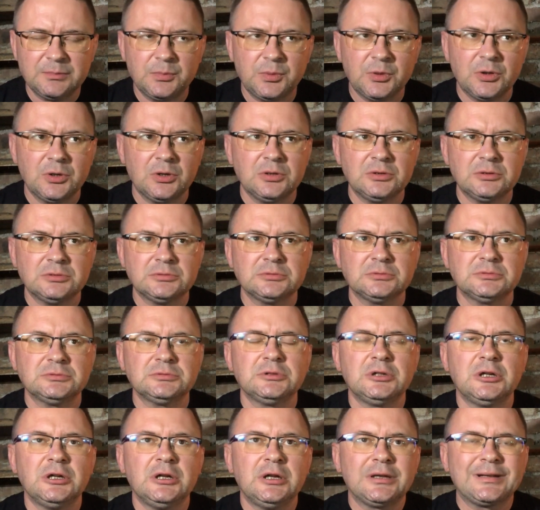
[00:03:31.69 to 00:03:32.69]
Bo e,
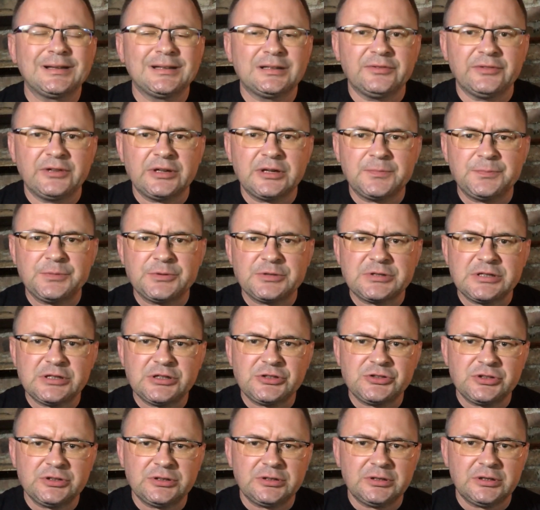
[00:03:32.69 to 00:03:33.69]
Cadaveric
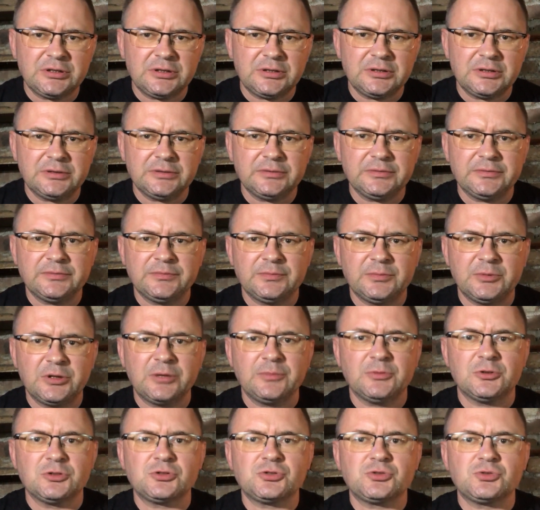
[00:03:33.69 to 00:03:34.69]
Possession e, w
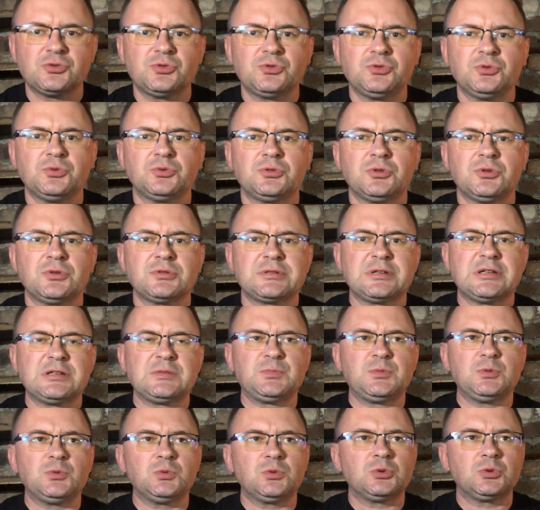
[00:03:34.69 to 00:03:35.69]
moim odczuciu to
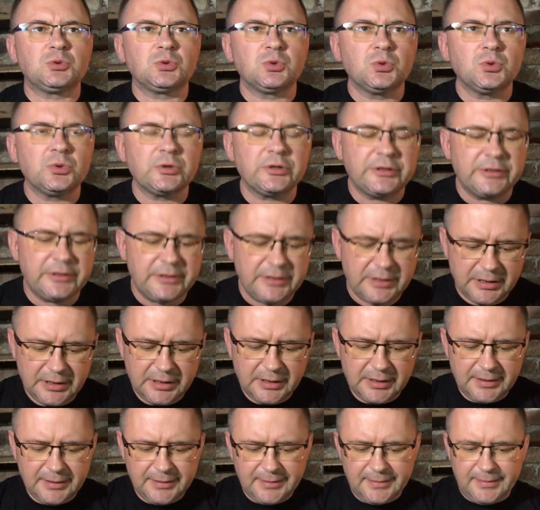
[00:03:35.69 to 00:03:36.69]
zespół, który
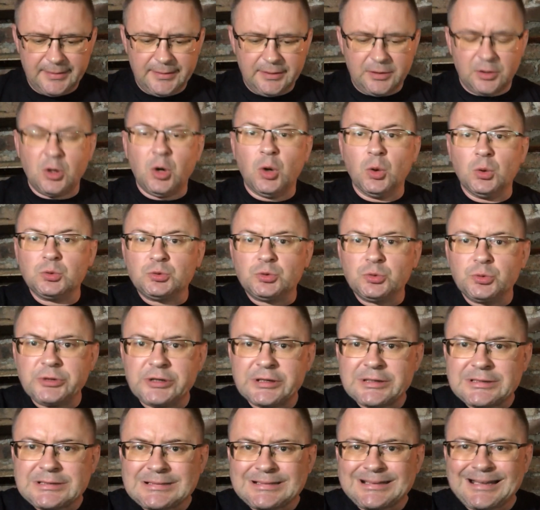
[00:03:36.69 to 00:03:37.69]

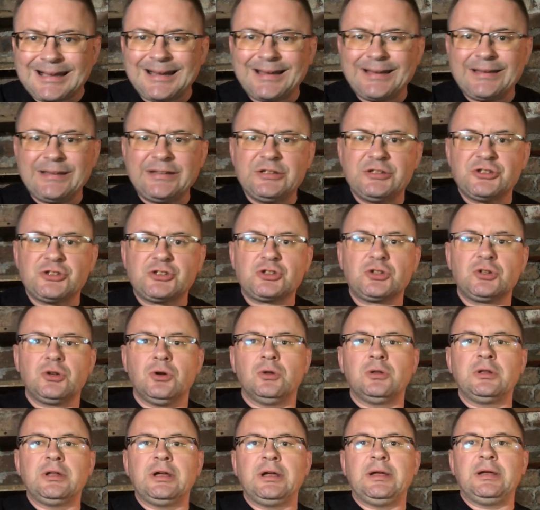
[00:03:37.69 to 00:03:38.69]
hołduje starej
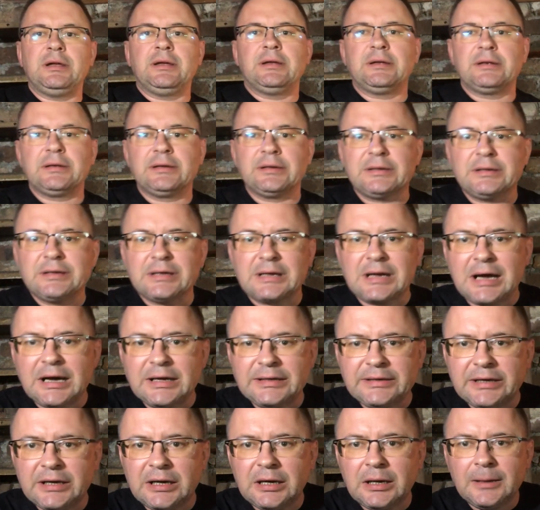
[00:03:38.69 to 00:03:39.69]
szkole e,
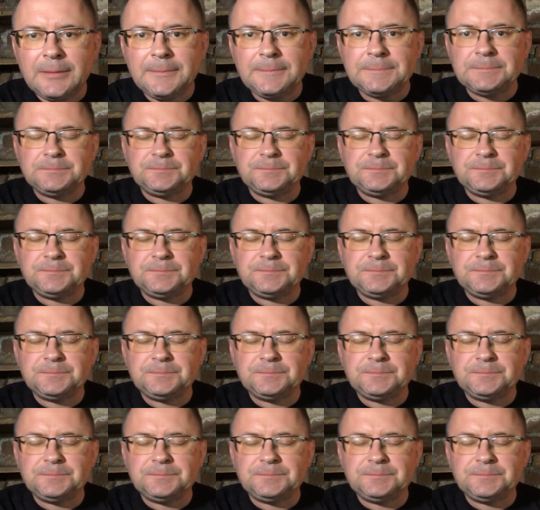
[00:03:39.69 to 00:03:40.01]
grania.